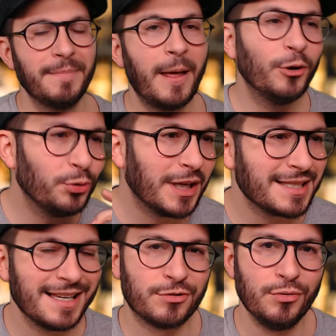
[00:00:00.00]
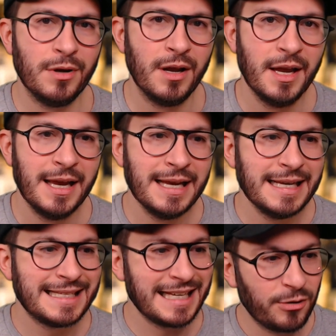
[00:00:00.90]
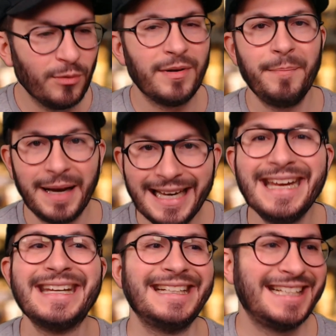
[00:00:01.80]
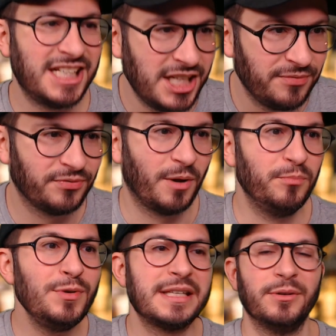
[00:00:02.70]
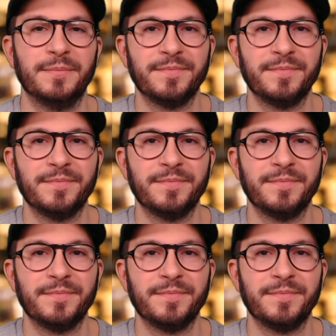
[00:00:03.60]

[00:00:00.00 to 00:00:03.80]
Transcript: En tout cas, ce qui est sûr, c'est qu'on va parler chiffres, puisque